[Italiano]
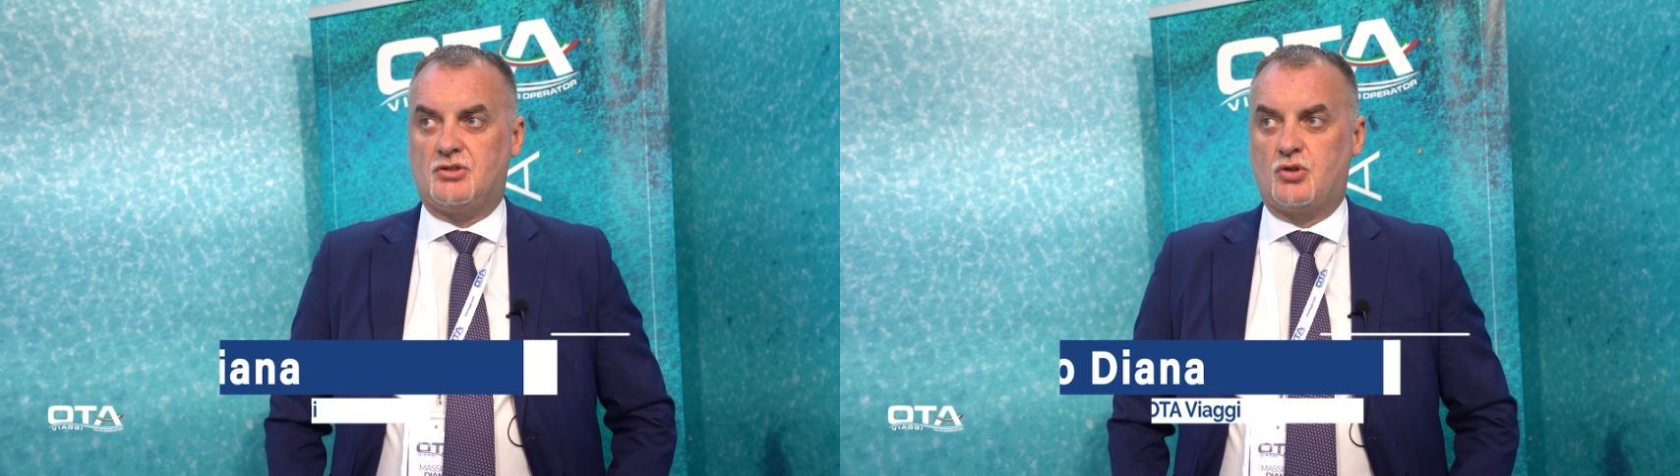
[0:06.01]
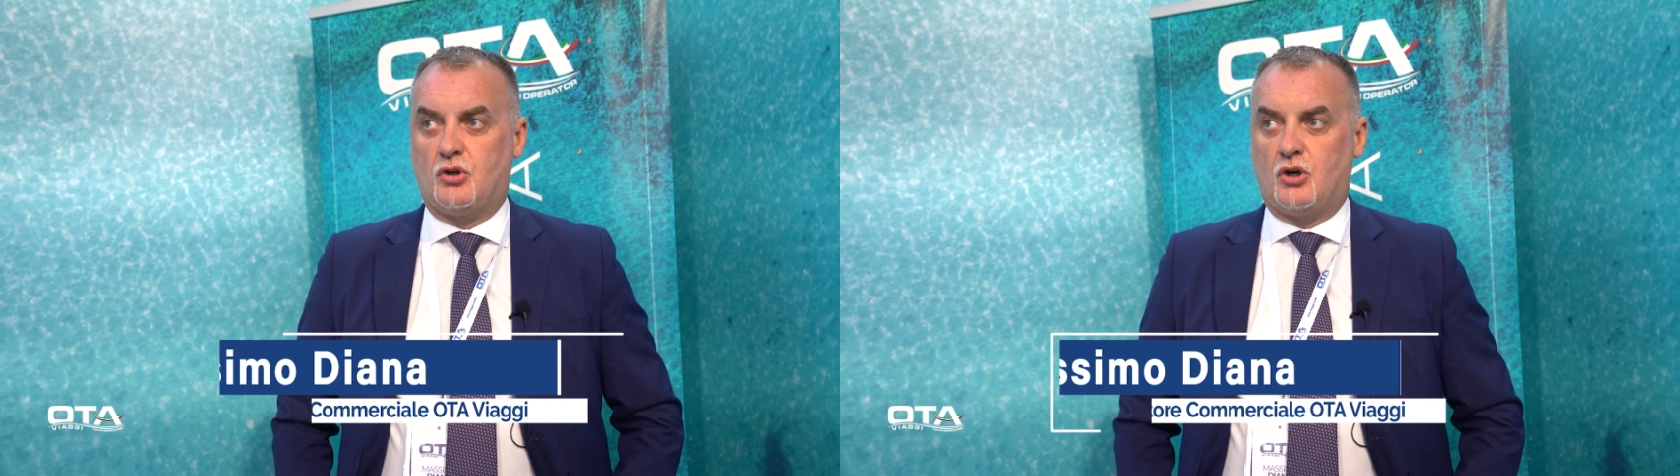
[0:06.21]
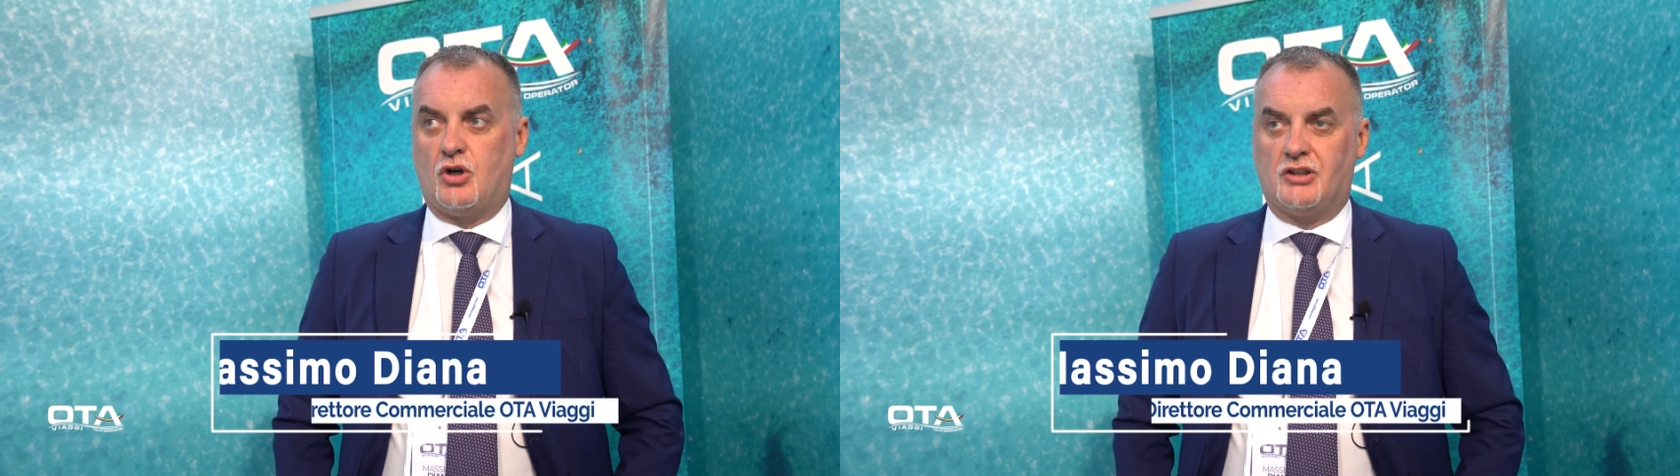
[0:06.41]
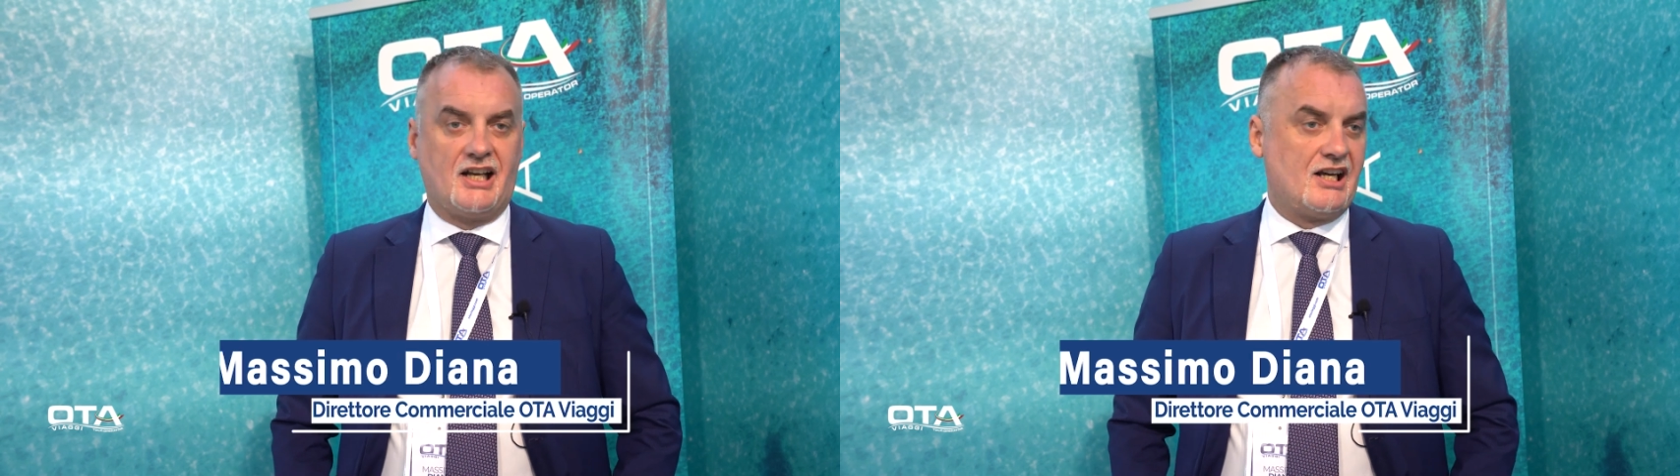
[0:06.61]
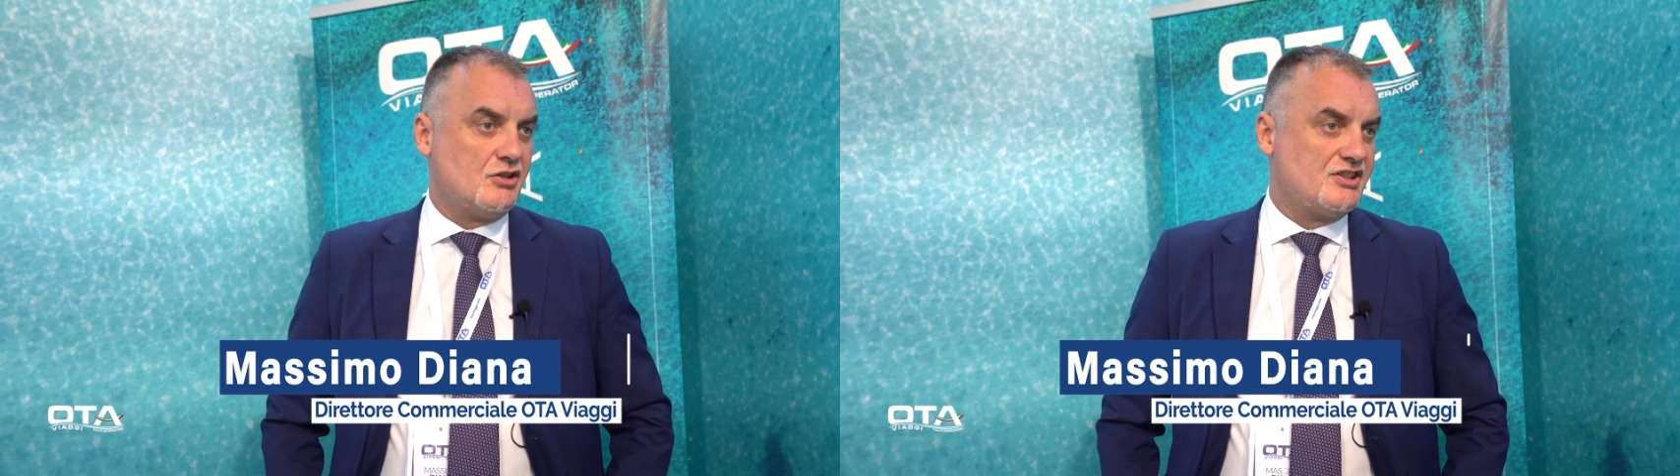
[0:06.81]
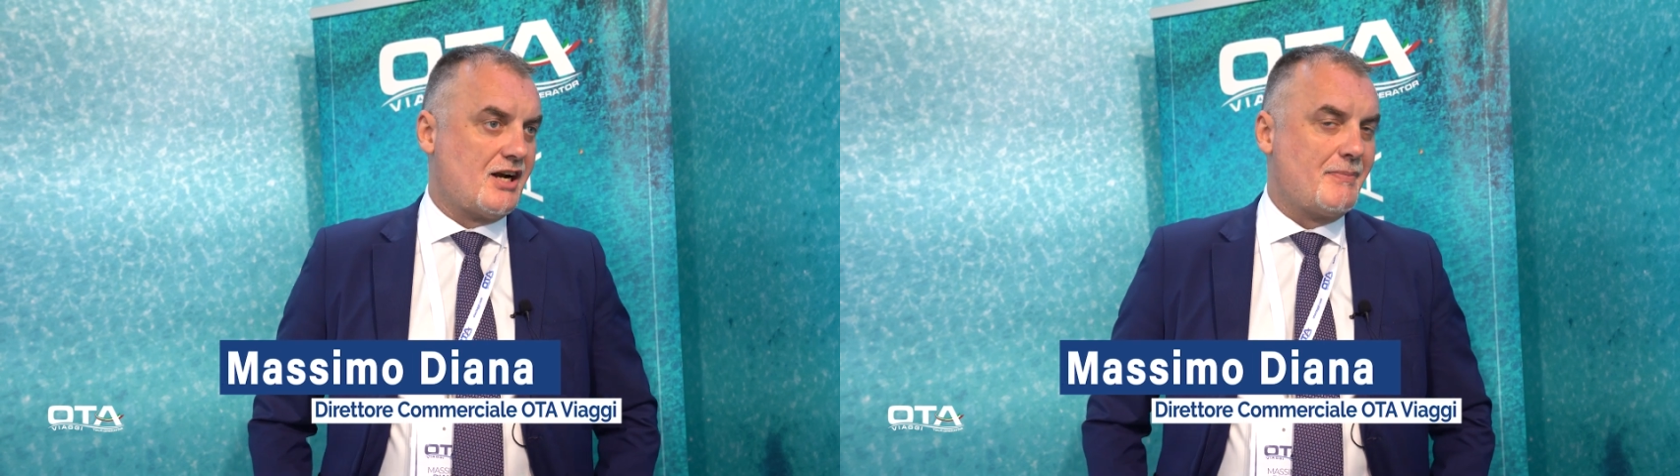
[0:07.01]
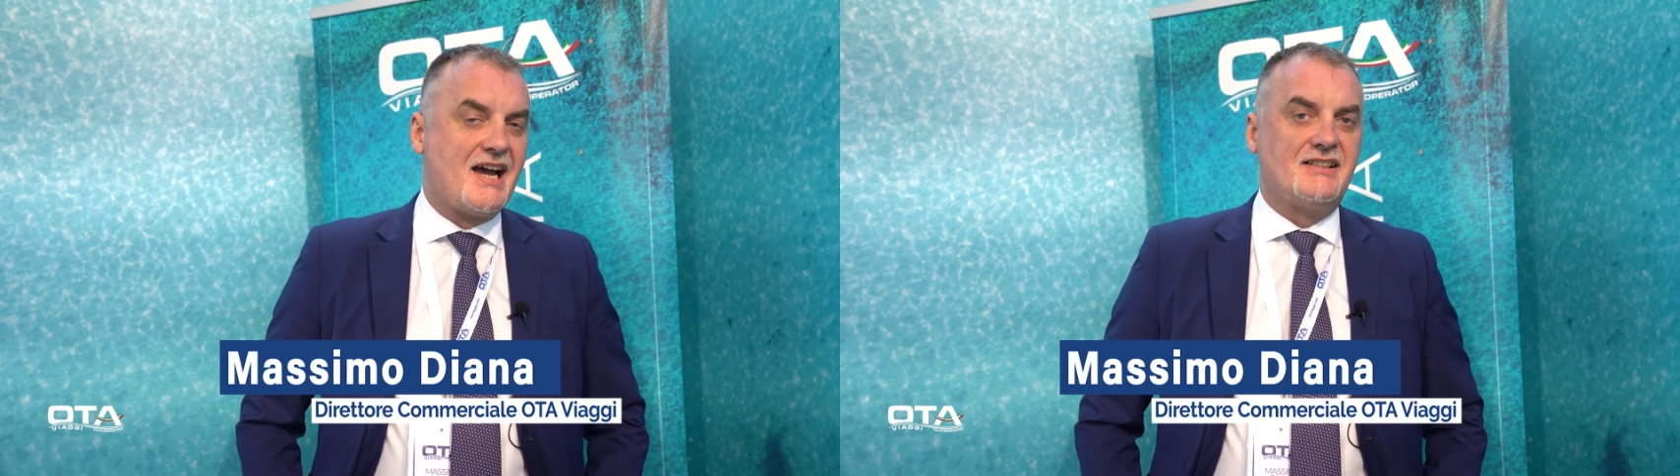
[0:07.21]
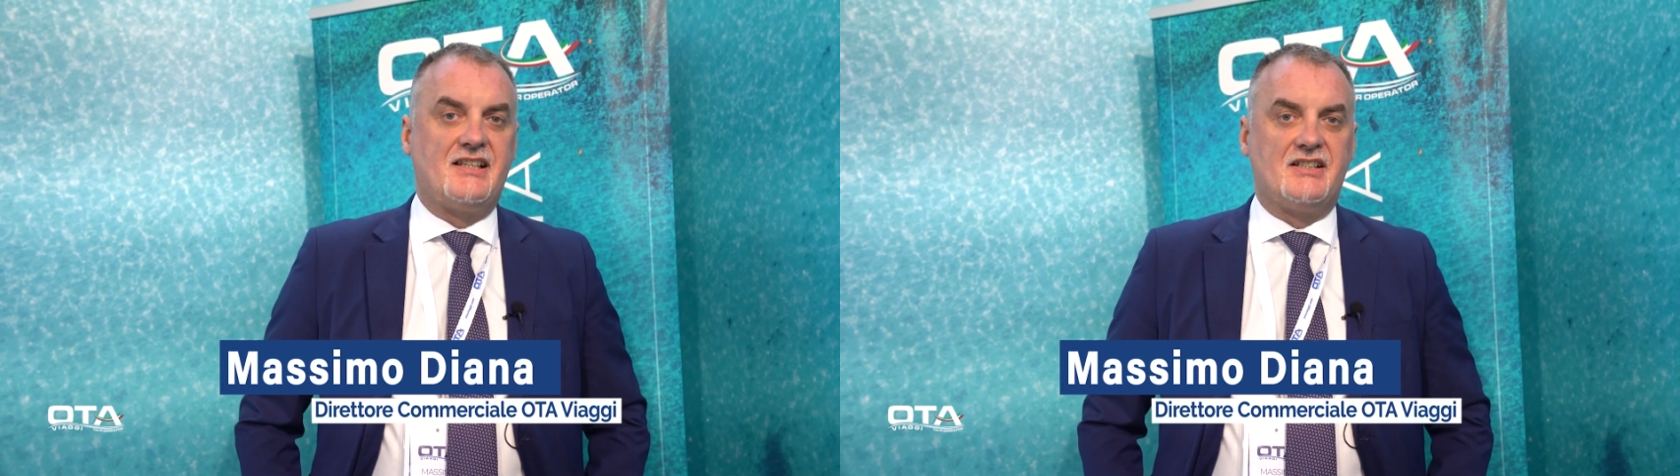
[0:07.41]
sono dalla nostra
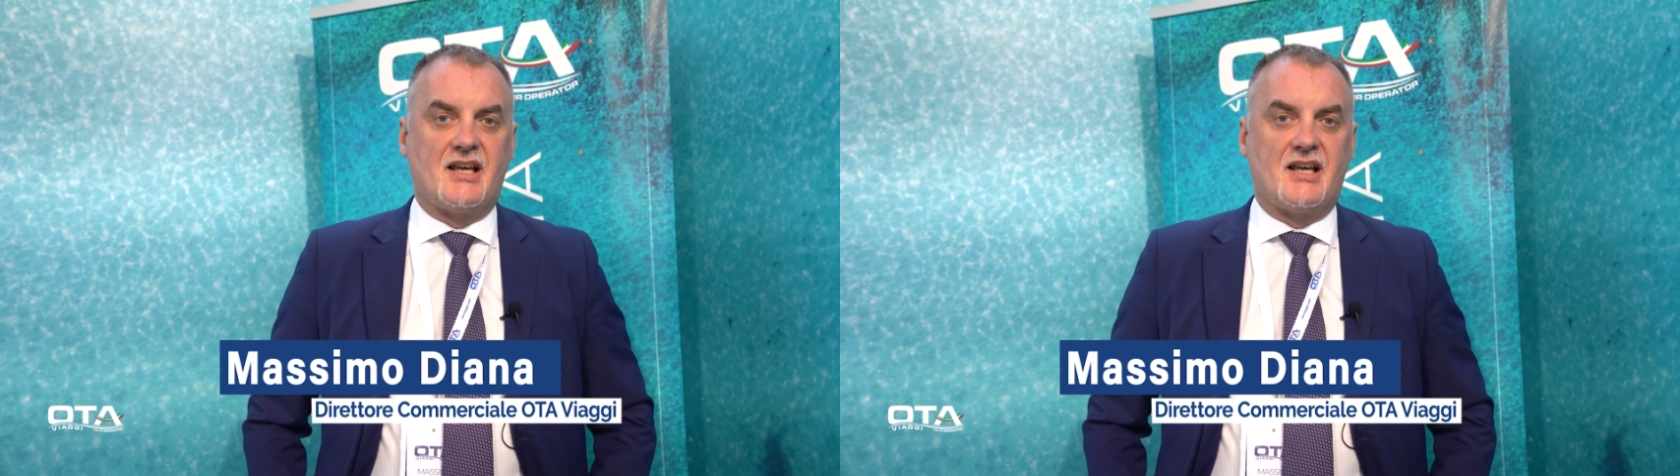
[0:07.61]
parte,